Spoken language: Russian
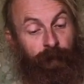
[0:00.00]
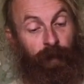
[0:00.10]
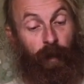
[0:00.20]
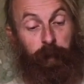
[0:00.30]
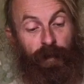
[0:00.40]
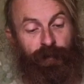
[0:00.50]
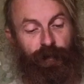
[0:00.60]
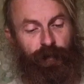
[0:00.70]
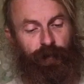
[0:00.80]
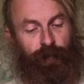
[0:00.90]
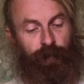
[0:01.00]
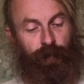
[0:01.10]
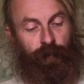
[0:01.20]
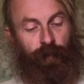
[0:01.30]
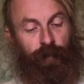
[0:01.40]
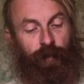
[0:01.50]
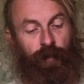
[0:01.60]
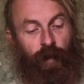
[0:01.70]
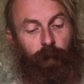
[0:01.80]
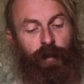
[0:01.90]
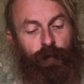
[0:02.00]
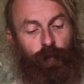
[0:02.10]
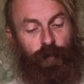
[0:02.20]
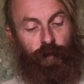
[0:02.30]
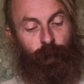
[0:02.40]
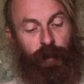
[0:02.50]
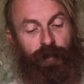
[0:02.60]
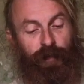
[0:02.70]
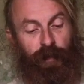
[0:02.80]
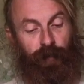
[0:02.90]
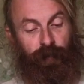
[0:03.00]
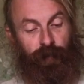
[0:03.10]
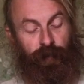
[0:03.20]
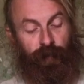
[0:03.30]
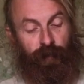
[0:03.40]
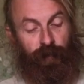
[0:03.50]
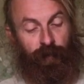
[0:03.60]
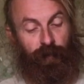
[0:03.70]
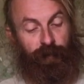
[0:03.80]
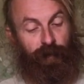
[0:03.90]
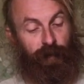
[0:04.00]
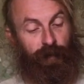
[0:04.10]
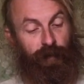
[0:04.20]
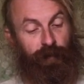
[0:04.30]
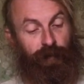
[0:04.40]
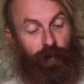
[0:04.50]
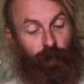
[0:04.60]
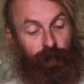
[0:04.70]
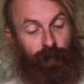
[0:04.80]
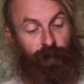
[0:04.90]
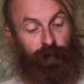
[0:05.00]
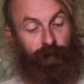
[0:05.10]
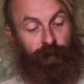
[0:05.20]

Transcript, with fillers: «Обойти? Обойдешь, поди-ка. Глаза какие зеленые».